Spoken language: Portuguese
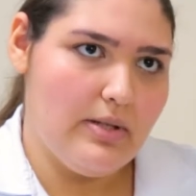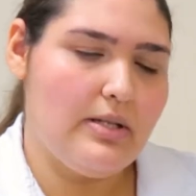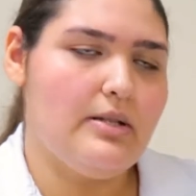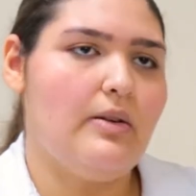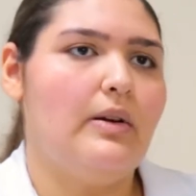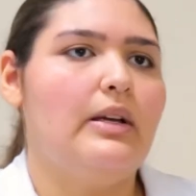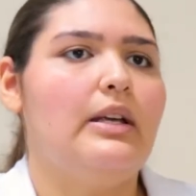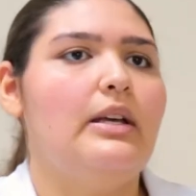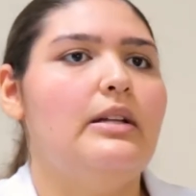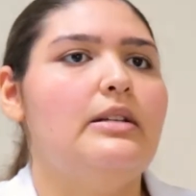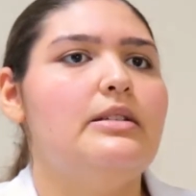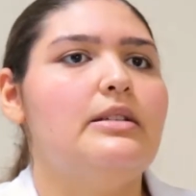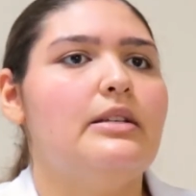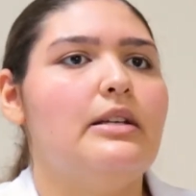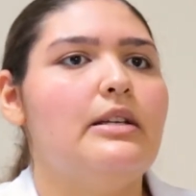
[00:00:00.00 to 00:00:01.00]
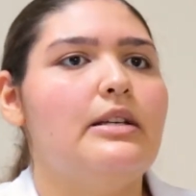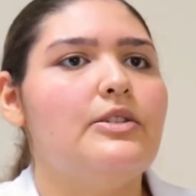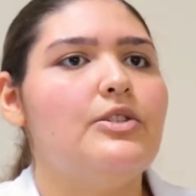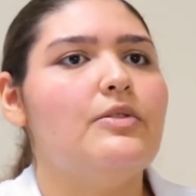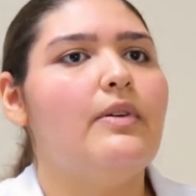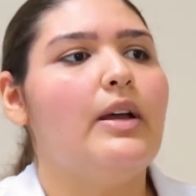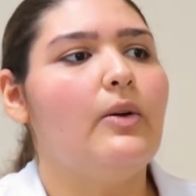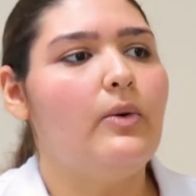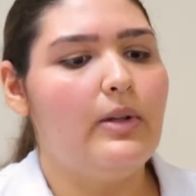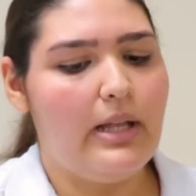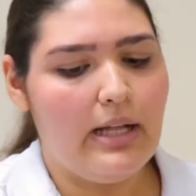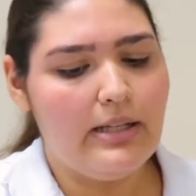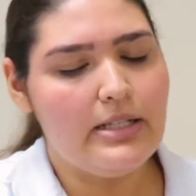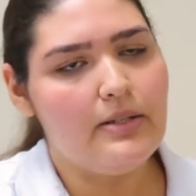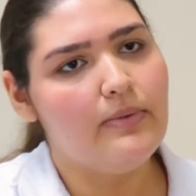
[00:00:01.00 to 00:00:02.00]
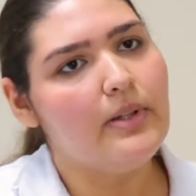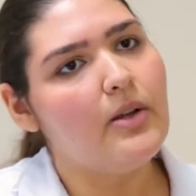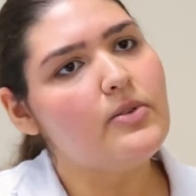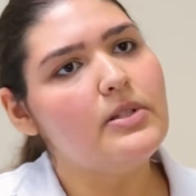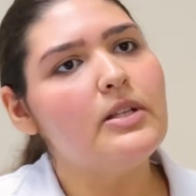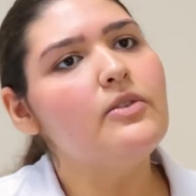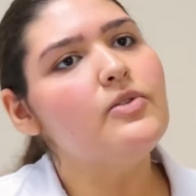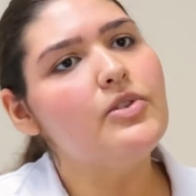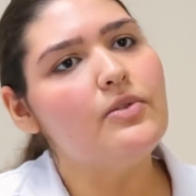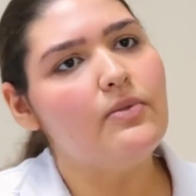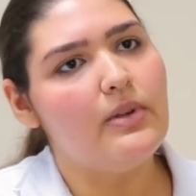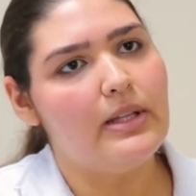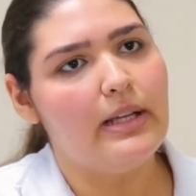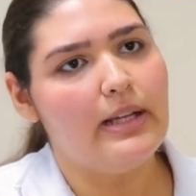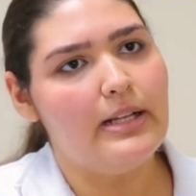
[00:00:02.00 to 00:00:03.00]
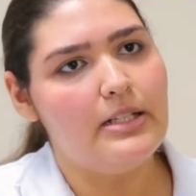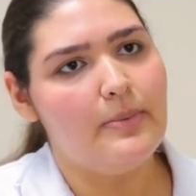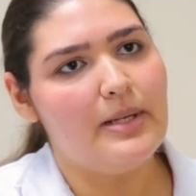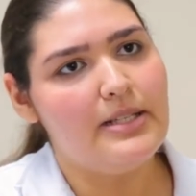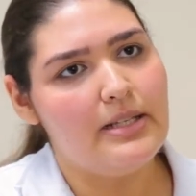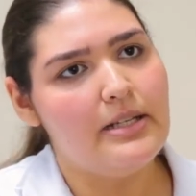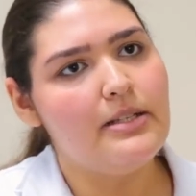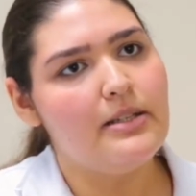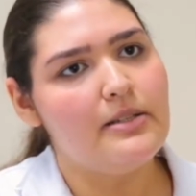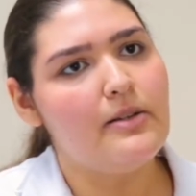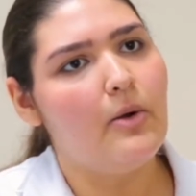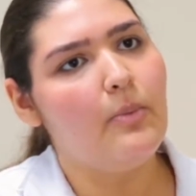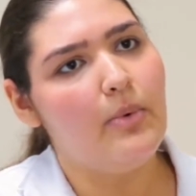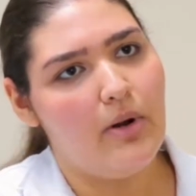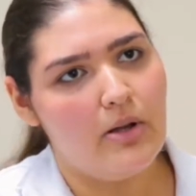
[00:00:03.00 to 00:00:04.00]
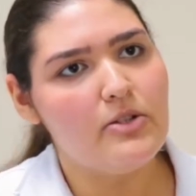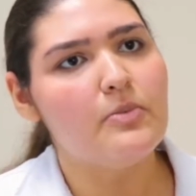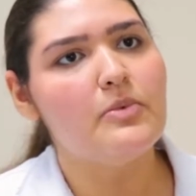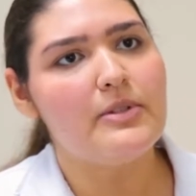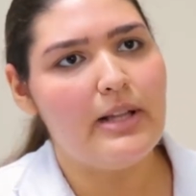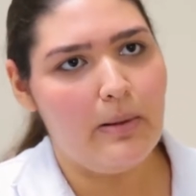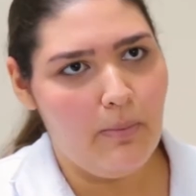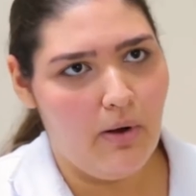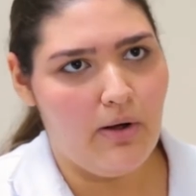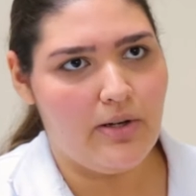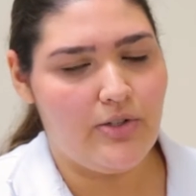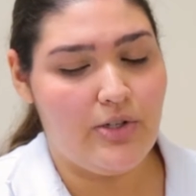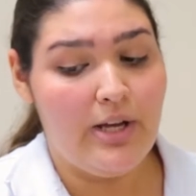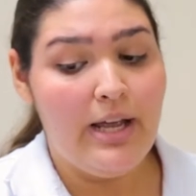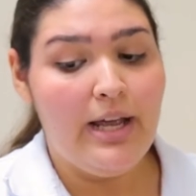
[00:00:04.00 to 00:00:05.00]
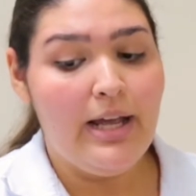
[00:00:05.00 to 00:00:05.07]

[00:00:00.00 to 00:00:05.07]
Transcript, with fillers: que são aqueles que a gente vai cuidar desse finalzinho de vida, aqueles pacientes que estão próximos da morte.